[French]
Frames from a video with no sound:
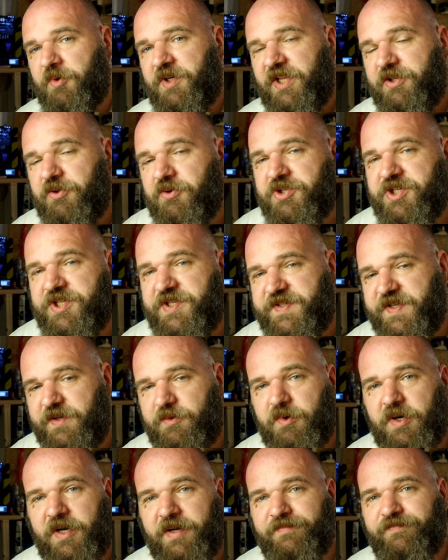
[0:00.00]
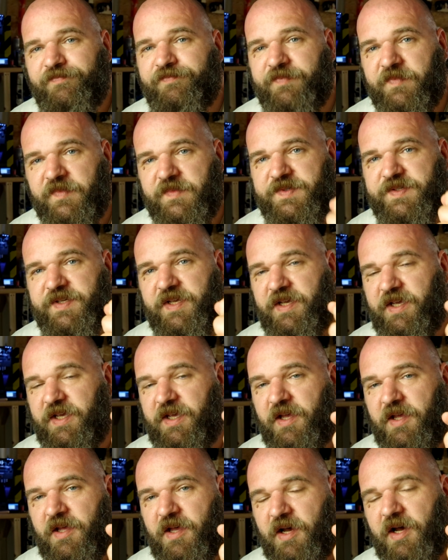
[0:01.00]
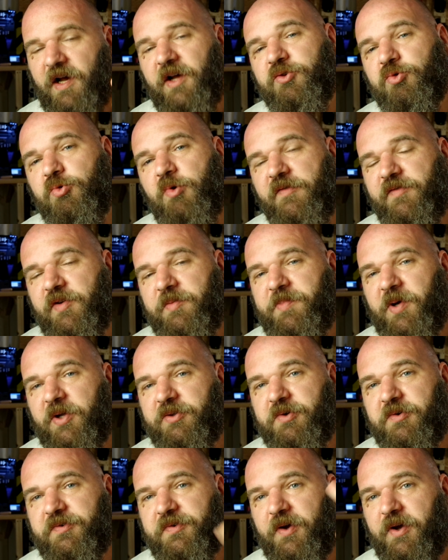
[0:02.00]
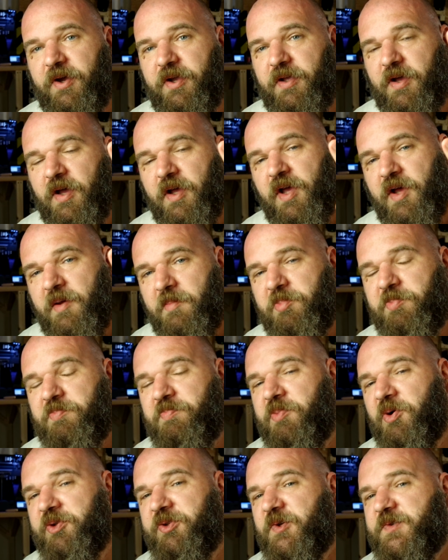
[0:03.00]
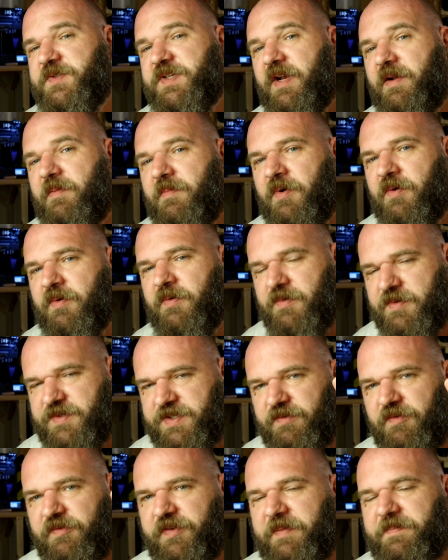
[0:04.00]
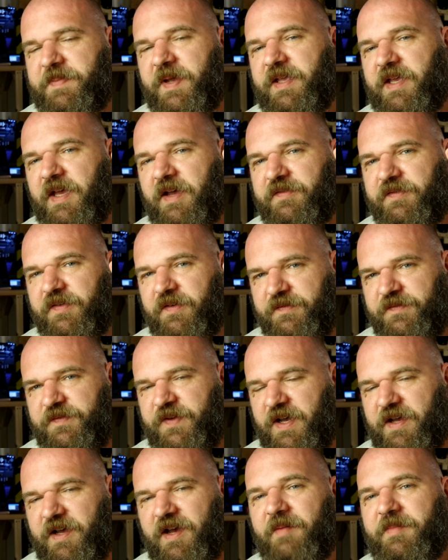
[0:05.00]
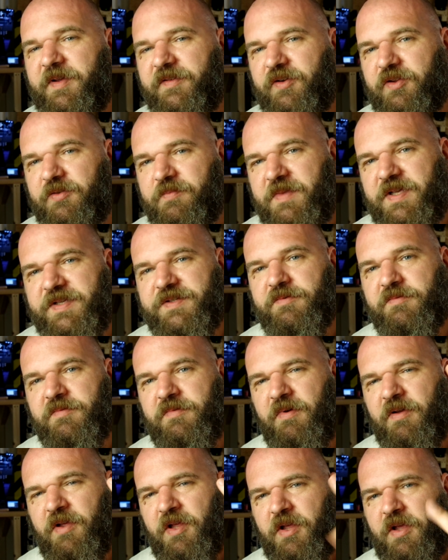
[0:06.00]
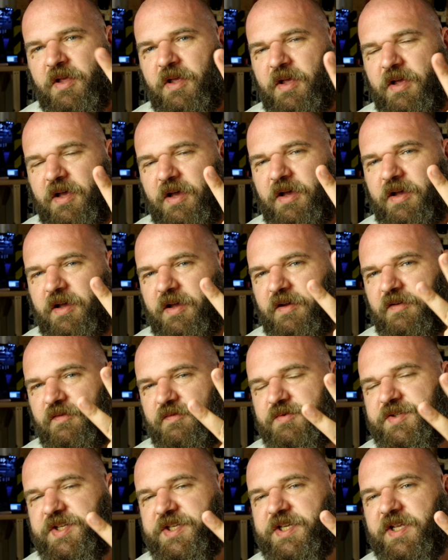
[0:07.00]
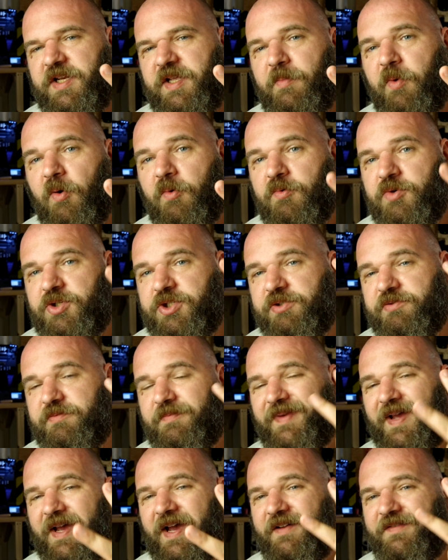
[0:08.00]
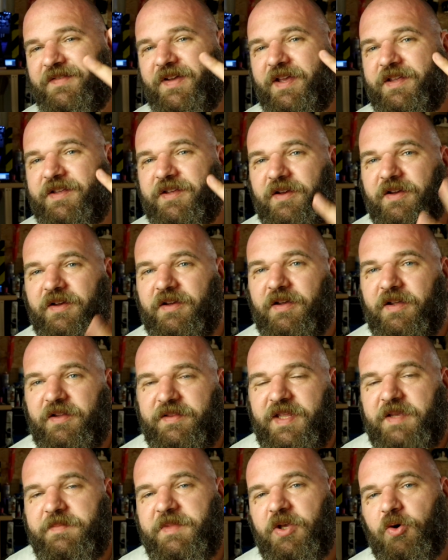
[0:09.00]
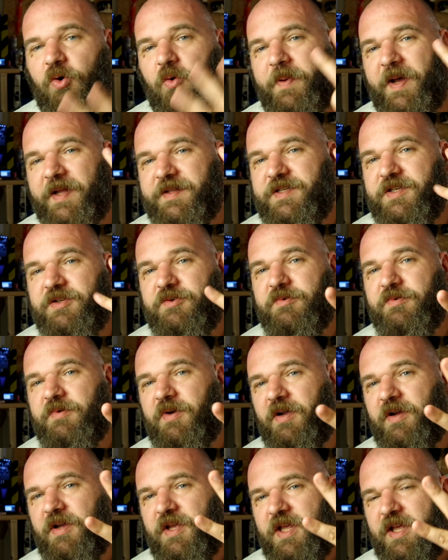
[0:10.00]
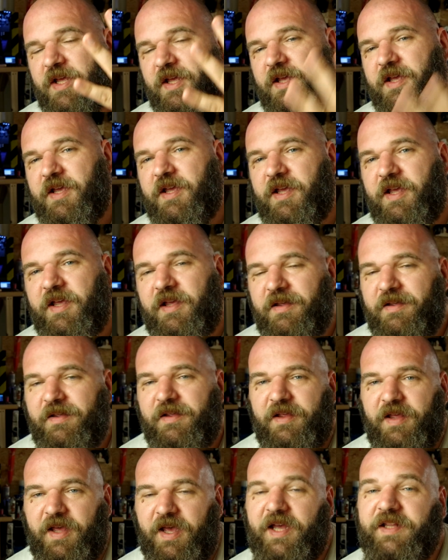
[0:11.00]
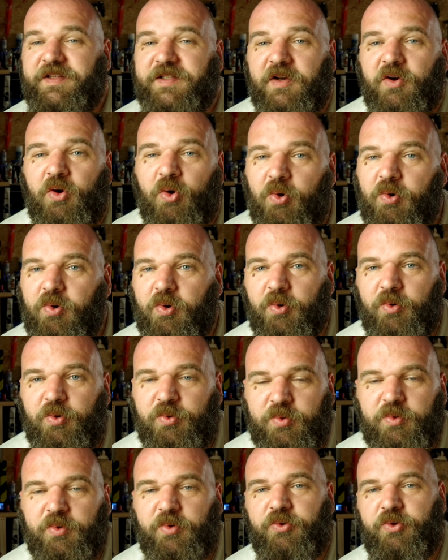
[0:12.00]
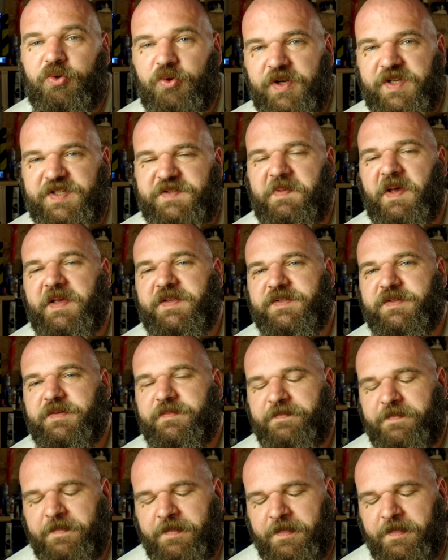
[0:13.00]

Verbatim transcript: Donc les dangers, c'est quoi C'est un trou à votre portefeuille, potentiellement, si vous faites pas gaffe, faire cramer votre maison, euh, vous niquer les bronches avec des microparticules et être un gros relou de l'espace.